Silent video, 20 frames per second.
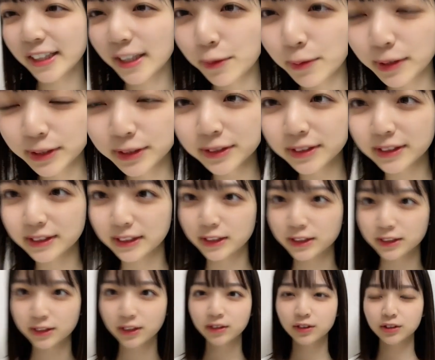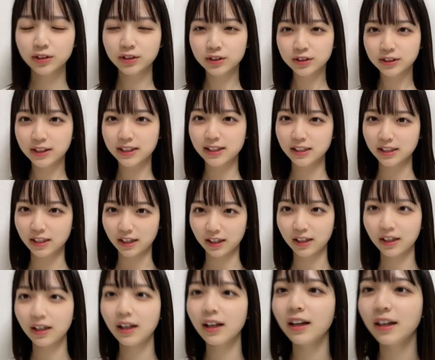まあそうですねツアーの集大成
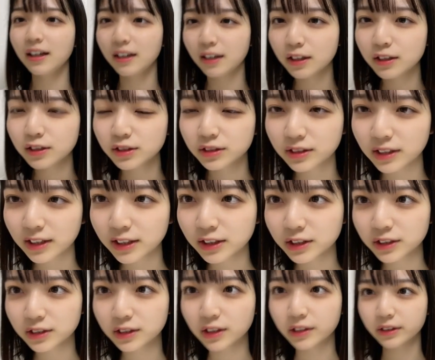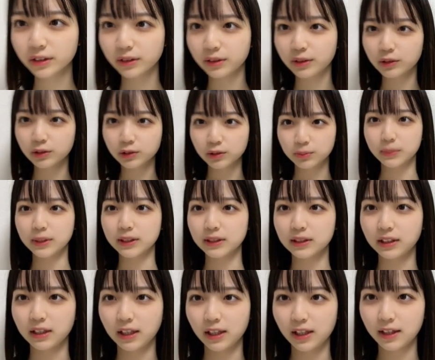千秋楽ということもあっ
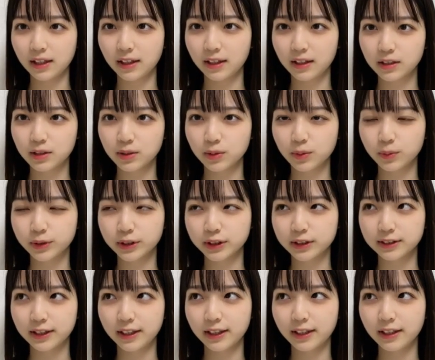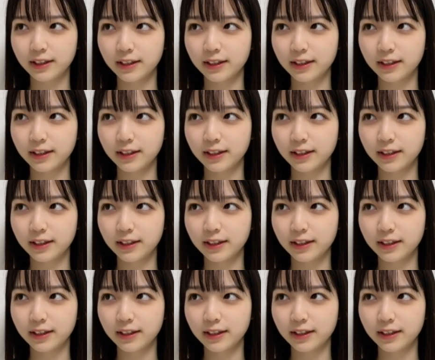てねそうですね